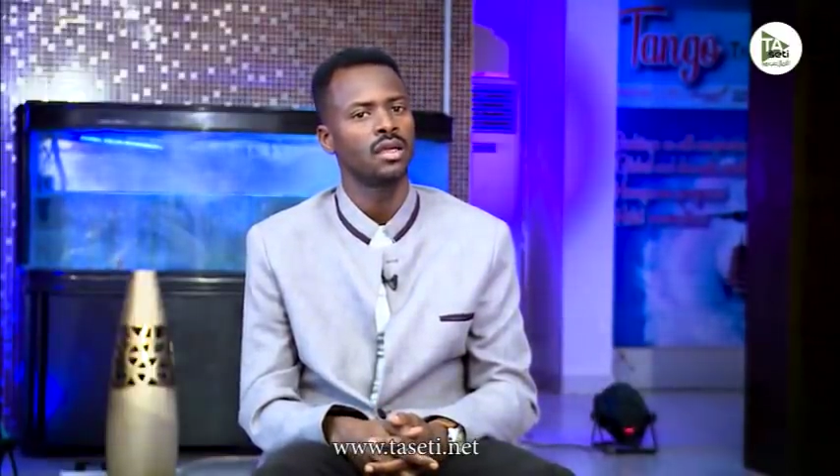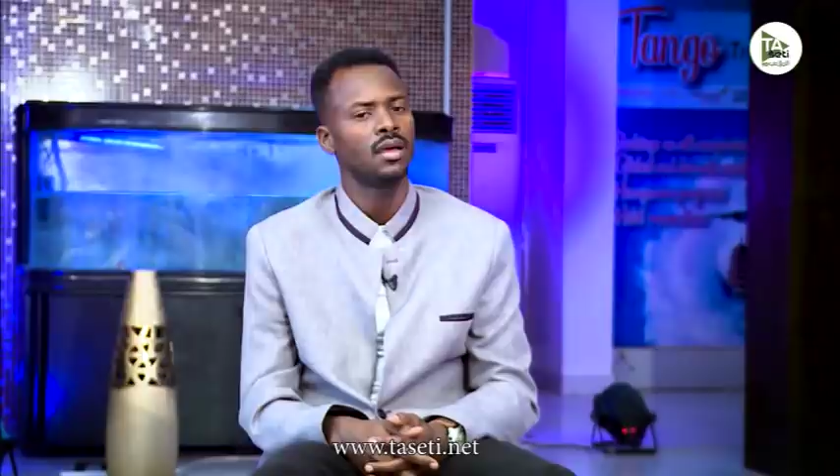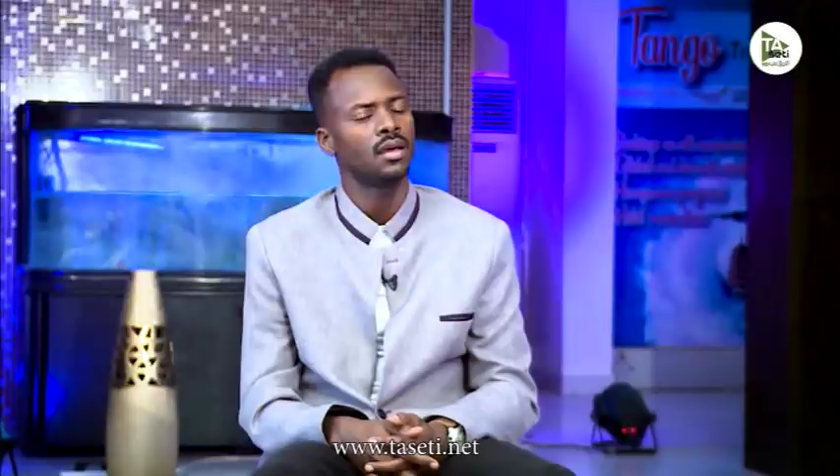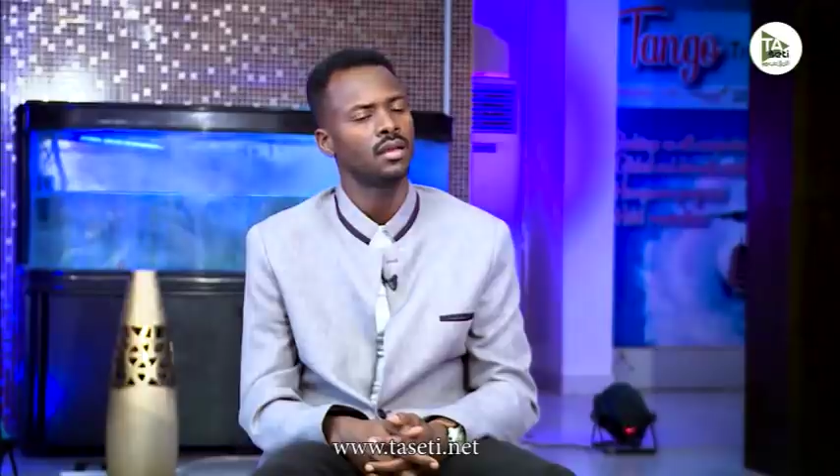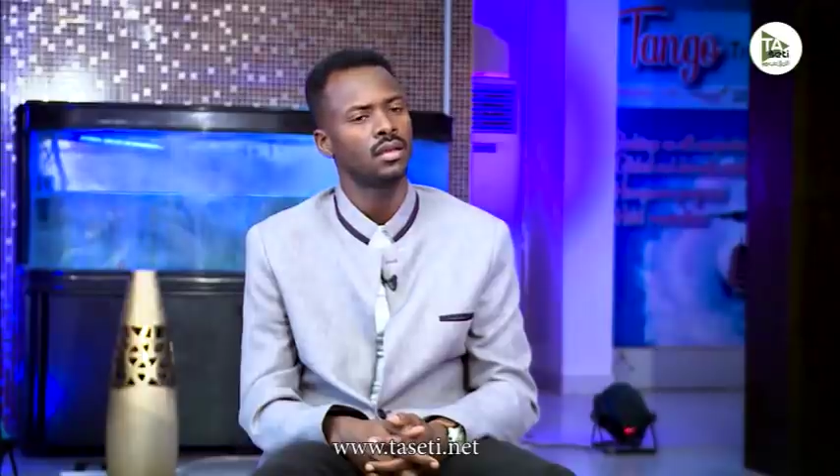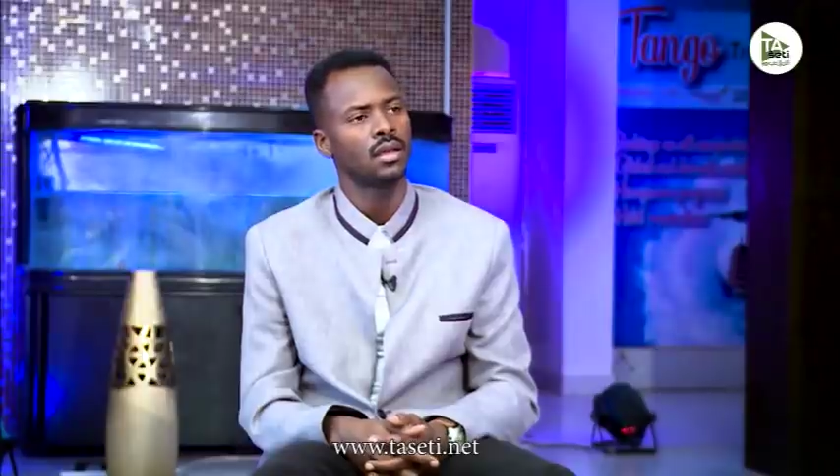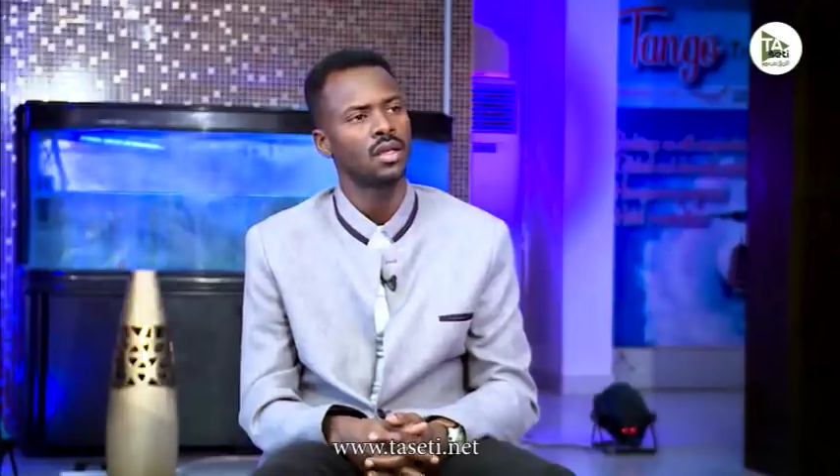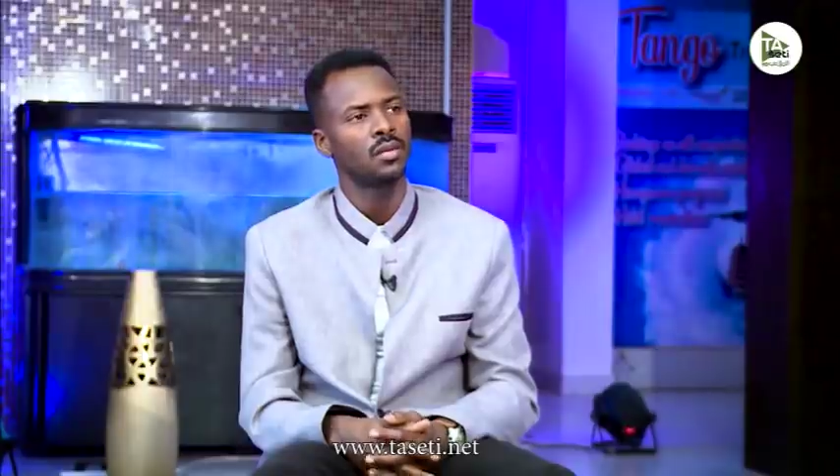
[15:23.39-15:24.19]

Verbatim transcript: كانت القروش